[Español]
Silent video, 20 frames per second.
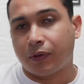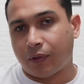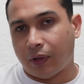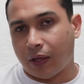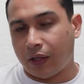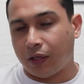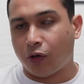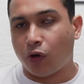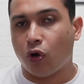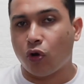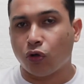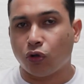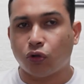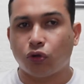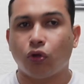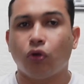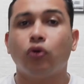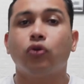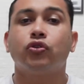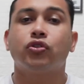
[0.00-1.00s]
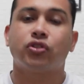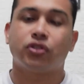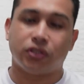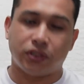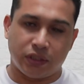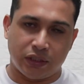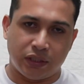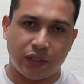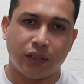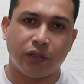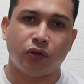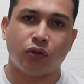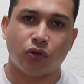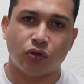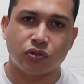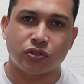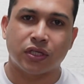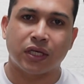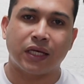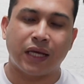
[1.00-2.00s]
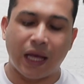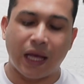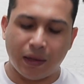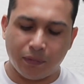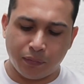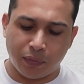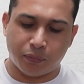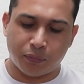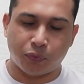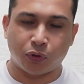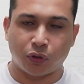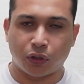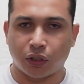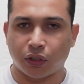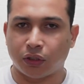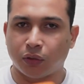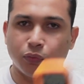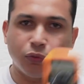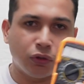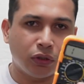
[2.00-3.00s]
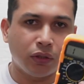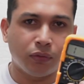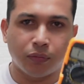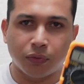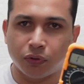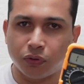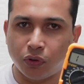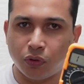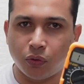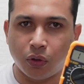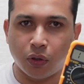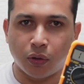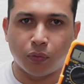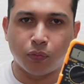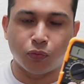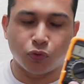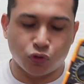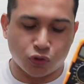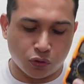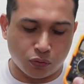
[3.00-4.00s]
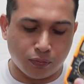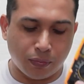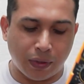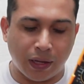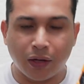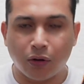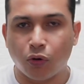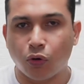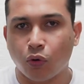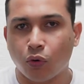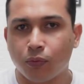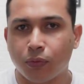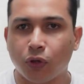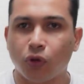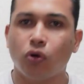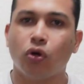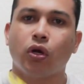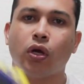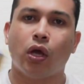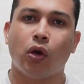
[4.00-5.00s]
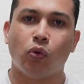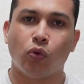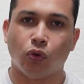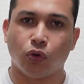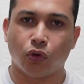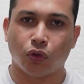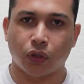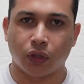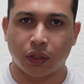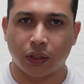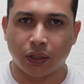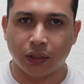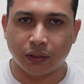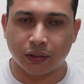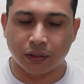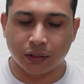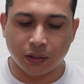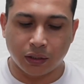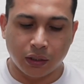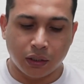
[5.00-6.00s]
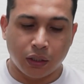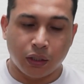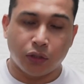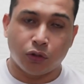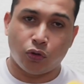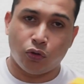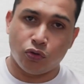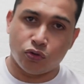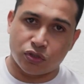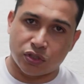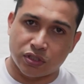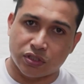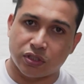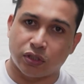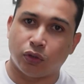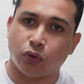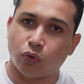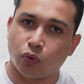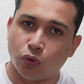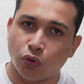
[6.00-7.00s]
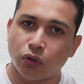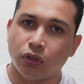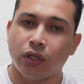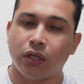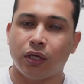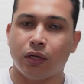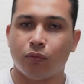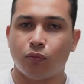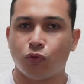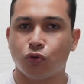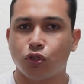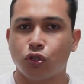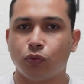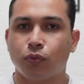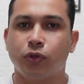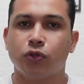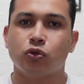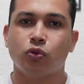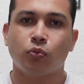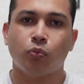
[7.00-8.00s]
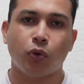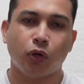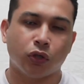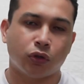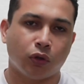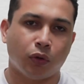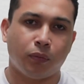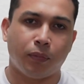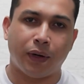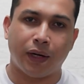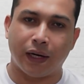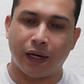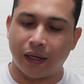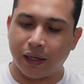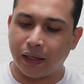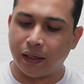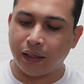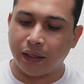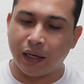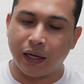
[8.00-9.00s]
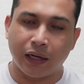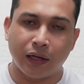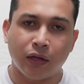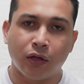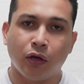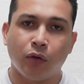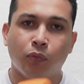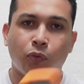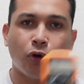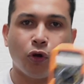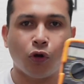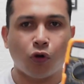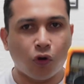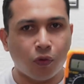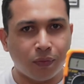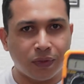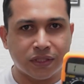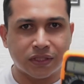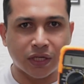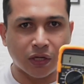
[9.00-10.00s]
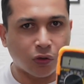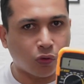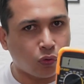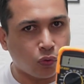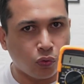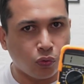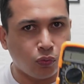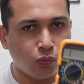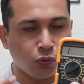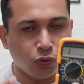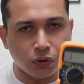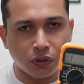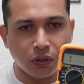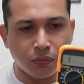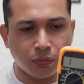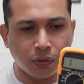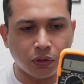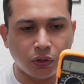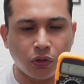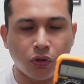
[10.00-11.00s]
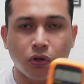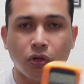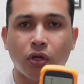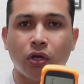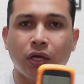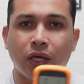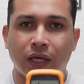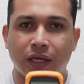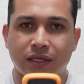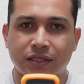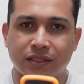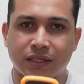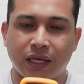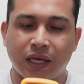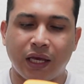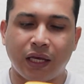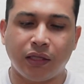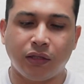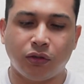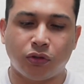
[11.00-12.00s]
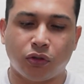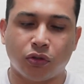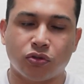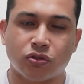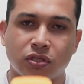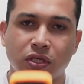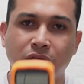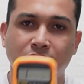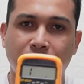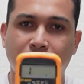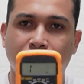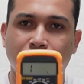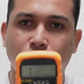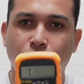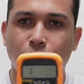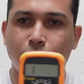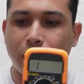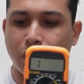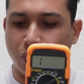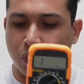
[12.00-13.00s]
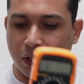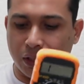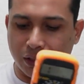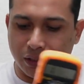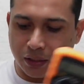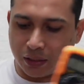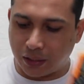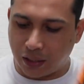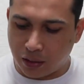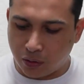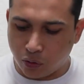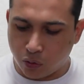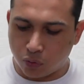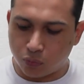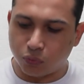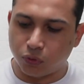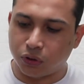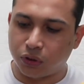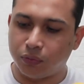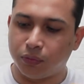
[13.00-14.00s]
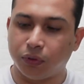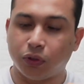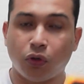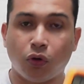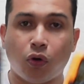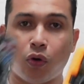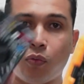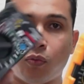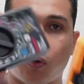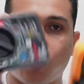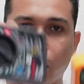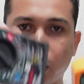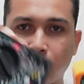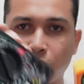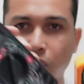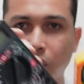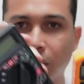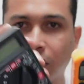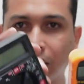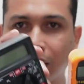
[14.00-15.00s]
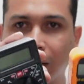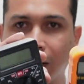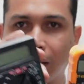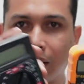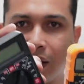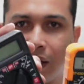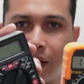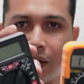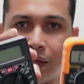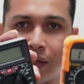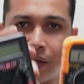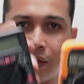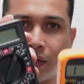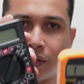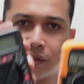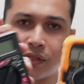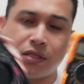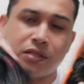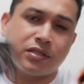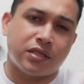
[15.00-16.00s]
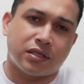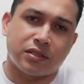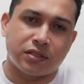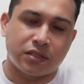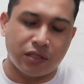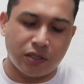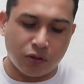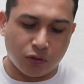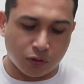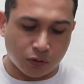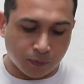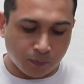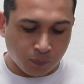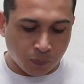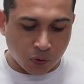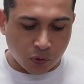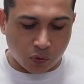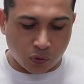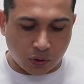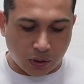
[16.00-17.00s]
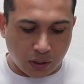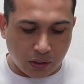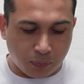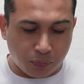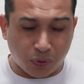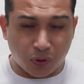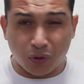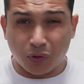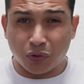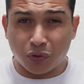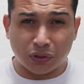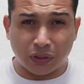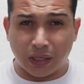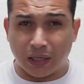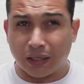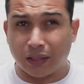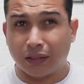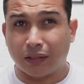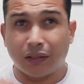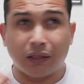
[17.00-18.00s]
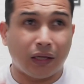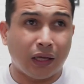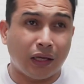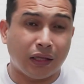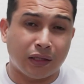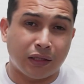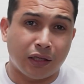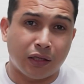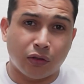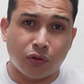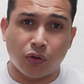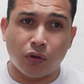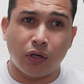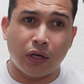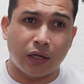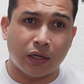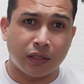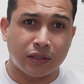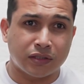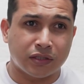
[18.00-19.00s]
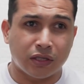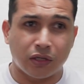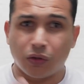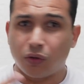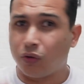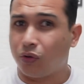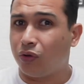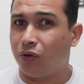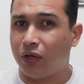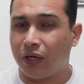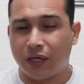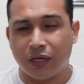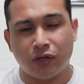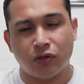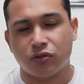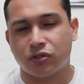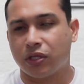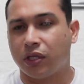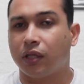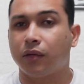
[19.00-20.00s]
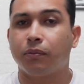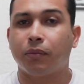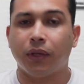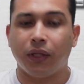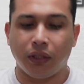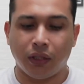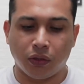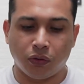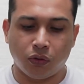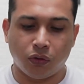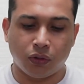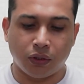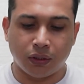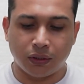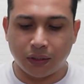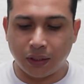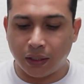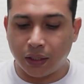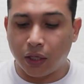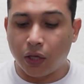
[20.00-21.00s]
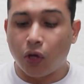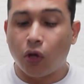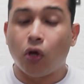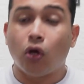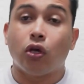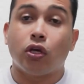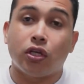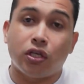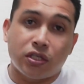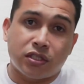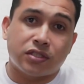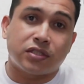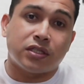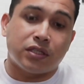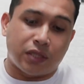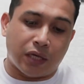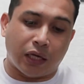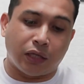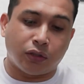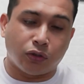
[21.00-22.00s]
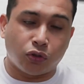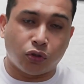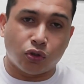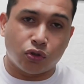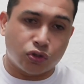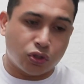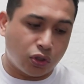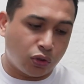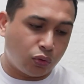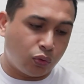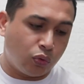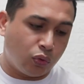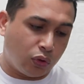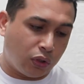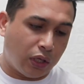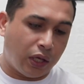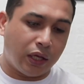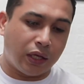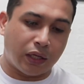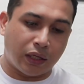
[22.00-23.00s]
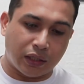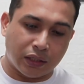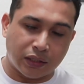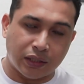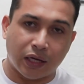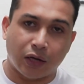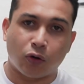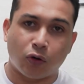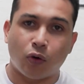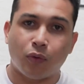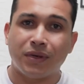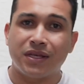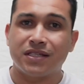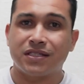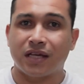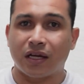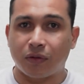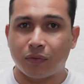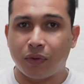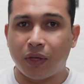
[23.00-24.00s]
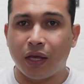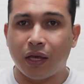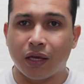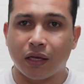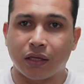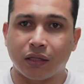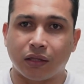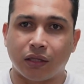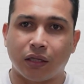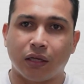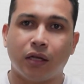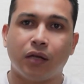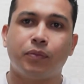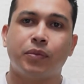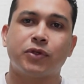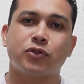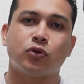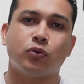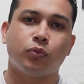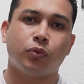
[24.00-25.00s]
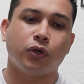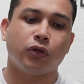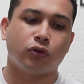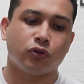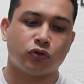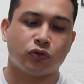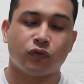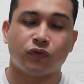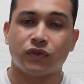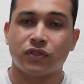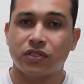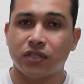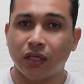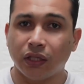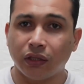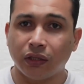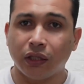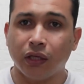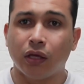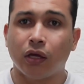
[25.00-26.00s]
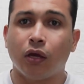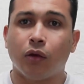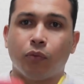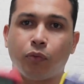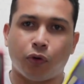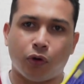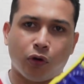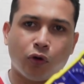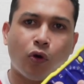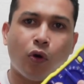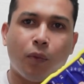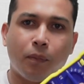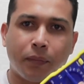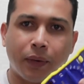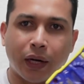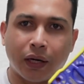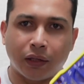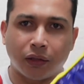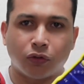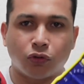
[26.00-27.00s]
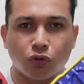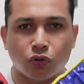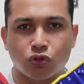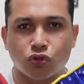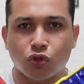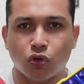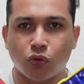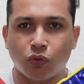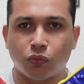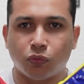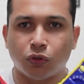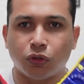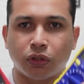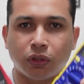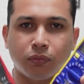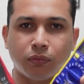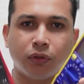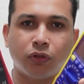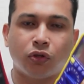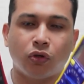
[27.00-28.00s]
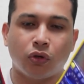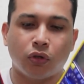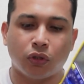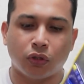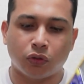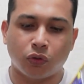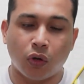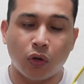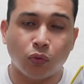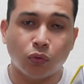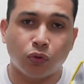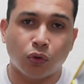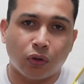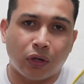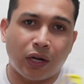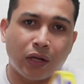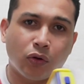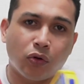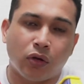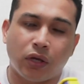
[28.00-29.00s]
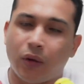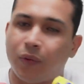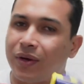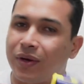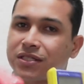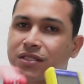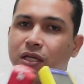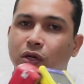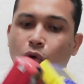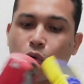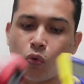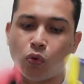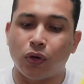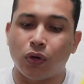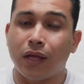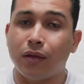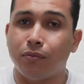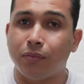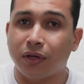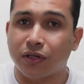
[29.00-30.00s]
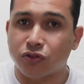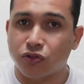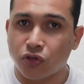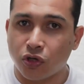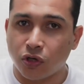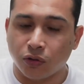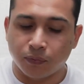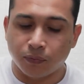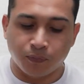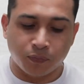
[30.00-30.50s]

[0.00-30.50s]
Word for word: costo si entonces cambia porque este multímetro es mucho más económico que uno de este. Entonces, si tú no tienes mucho presupuesto para arrancar, puedes comenzar con un multímetro que sea entonces de estos manuales de rango, un multímetro como estos que están acá, sí, sencillo, ok, puede costar que 10 dólares, 5 dólares, no sé, dependiendo de dónde esté. Y si ya entonces tú quieres ya comenzar bien y tienes el presupuesto suficiente, puedes comprar entonces un multímetro de estos rango que va a ser una inversión.